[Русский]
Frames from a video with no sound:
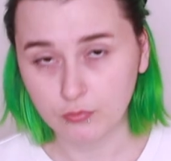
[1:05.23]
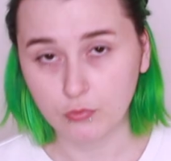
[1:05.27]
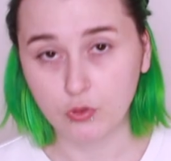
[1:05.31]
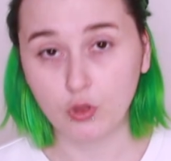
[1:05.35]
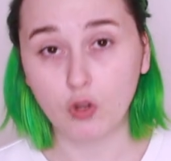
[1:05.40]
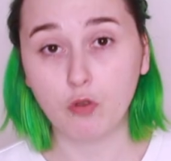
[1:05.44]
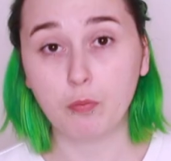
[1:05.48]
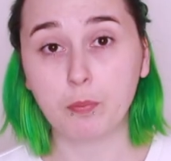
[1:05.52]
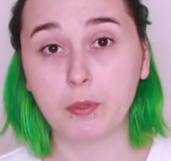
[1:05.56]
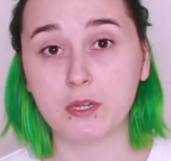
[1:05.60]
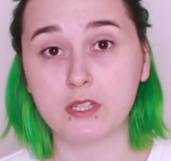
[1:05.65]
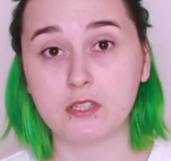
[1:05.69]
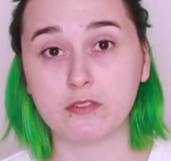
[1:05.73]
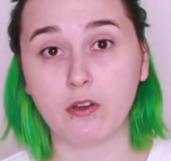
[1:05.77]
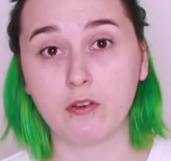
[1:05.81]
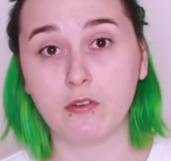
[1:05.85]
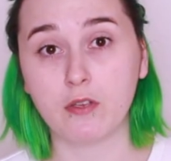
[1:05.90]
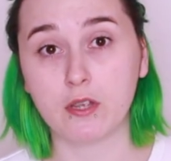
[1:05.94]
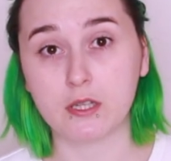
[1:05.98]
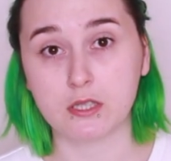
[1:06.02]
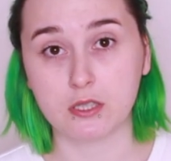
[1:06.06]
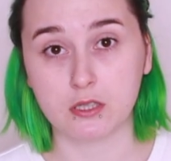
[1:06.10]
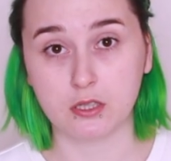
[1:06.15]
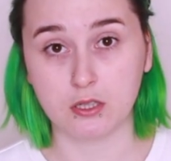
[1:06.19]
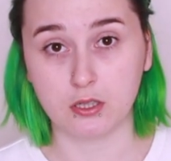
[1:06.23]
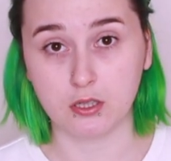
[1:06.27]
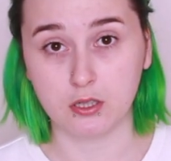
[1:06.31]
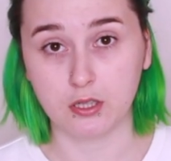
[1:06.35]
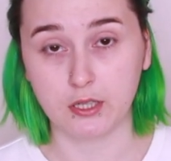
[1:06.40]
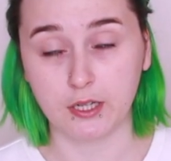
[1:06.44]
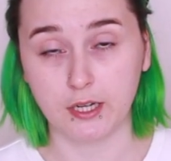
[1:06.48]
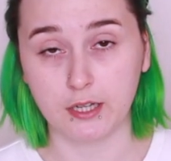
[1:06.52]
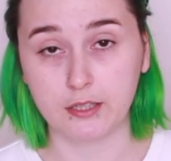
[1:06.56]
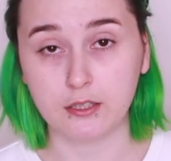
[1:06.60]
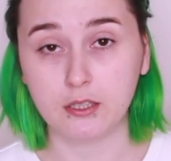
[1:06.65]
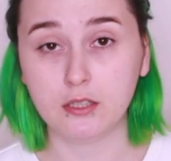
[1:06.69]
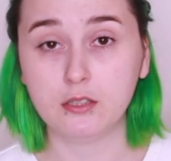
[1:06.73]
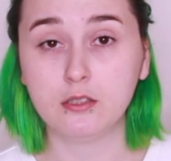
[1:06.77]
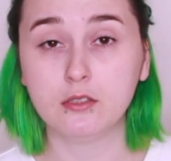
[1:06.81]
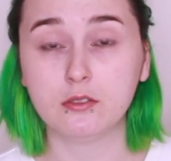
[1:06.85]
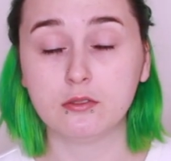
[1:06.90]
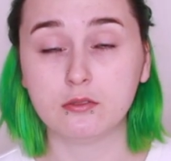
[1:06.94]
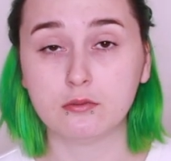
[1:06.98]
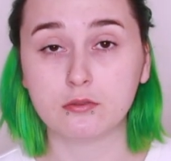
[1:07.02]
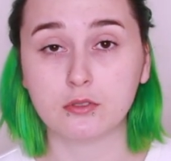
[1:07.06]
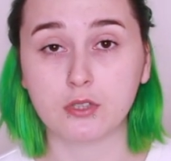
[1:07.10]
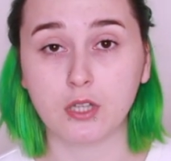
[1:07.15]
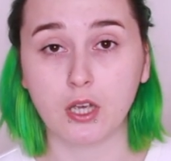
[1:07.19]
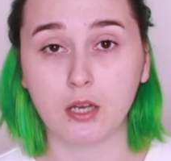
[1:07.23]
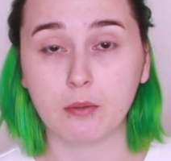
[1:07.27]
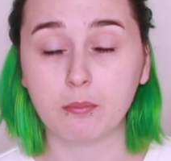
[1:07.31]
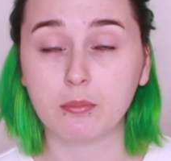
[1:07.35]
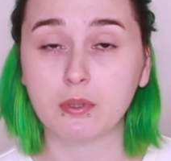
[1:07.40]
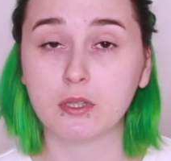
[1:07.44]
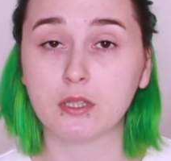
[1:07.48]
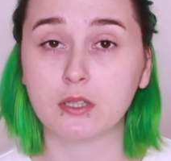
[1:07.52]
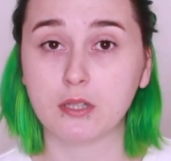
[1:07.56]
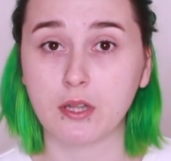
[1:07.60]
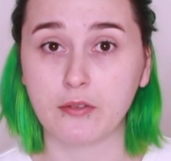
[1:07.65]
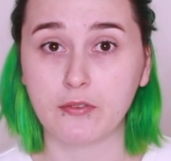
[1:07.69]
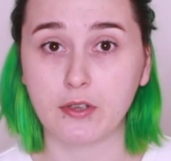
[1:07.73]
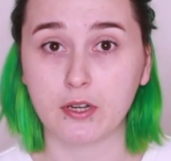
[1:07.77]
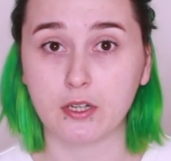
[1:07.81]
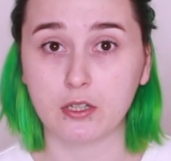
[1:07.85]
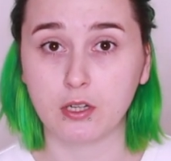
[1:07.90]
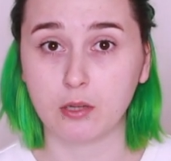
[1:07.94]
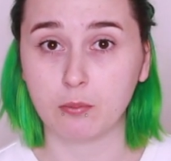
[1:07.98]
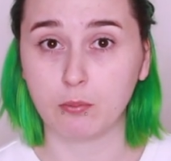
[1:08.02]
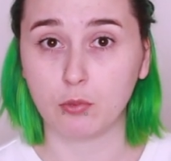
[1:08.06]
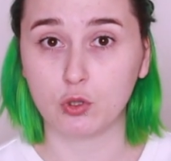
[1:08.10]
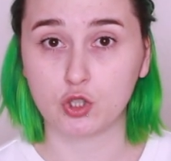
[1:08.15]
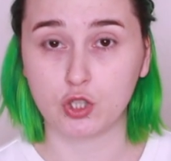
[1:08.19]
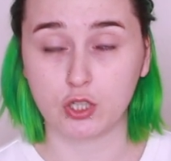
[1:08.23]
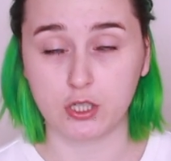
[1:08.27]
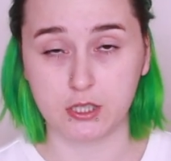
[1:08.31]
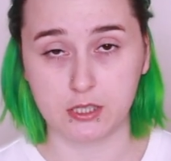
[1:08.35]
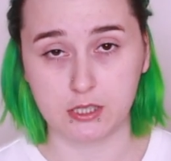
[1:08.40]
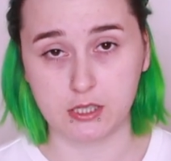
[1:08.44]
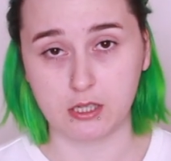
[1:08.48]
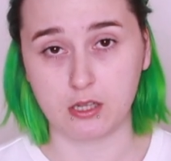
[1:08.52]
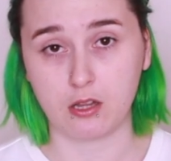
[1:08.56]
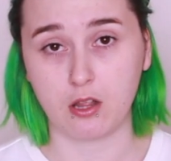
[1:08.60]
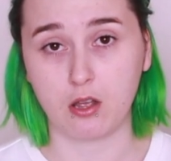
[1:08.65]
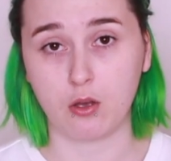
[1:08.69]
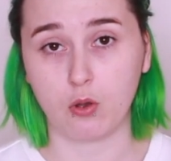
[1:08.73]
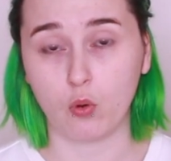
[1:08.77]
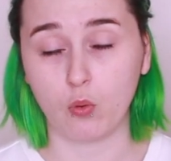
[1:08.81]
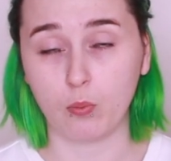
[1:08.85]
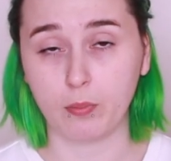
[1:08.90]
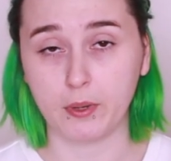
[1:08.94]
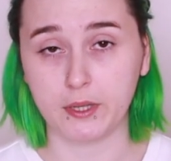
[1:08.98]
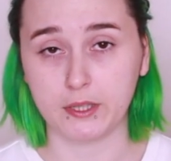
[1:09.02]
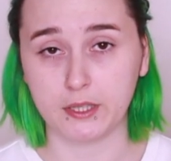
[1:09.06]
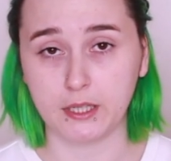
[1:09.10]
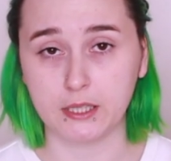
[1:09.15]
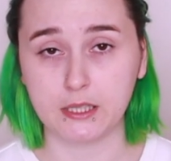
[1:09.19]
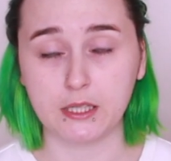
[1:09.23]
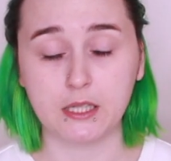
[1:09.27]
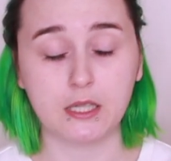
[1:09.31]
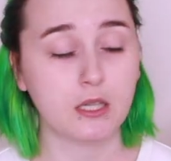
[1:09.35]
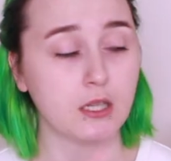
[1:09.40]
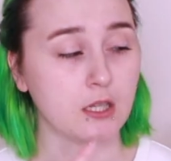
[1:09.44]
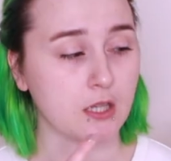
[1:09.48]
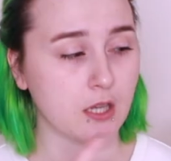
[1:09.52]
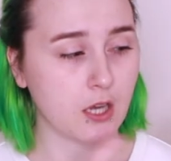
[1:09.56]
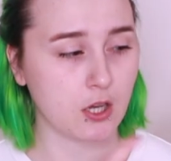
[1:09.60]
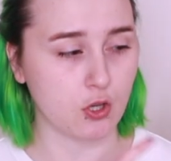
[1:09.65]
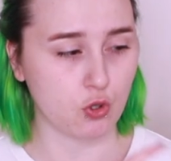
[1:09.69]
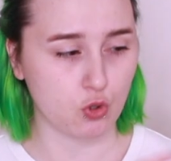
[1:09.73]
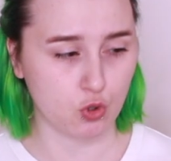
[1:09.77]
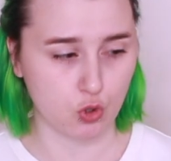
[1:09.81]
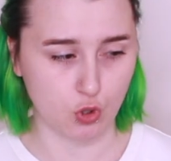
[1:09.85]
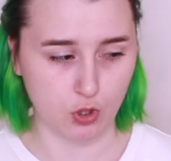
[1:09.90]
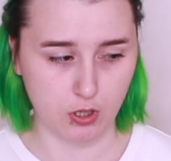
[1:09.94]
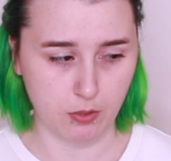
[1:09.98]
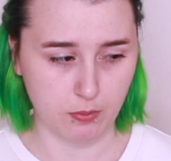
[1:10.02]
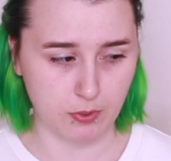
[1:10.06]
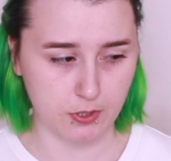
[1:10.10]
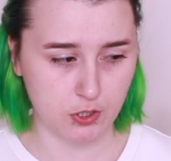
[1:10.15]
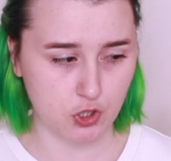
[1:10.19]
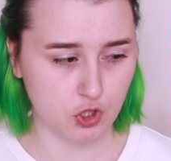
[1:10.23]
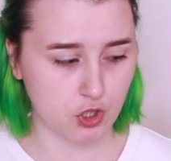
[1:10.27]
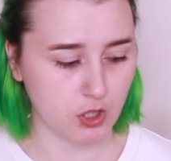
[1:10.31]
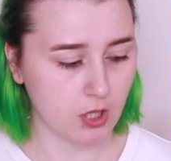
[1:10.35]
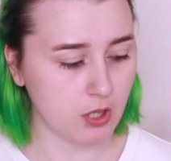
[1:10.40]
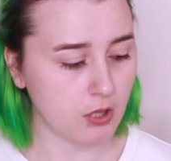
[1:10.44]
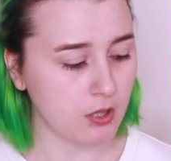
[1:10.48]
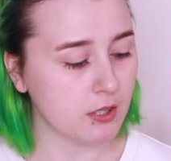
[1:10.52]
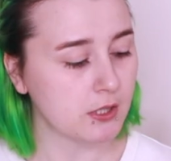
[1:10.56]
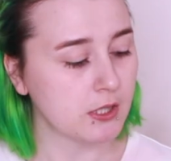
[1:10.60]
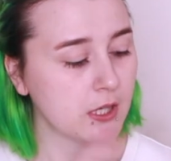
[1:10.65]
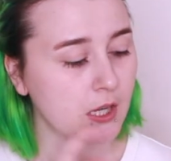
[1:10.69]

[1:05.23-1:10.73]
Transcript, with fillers: Но ну, в противовес к Гретхему я бы, наверное, больше рассказала об этой книге. Я еще не прочитала,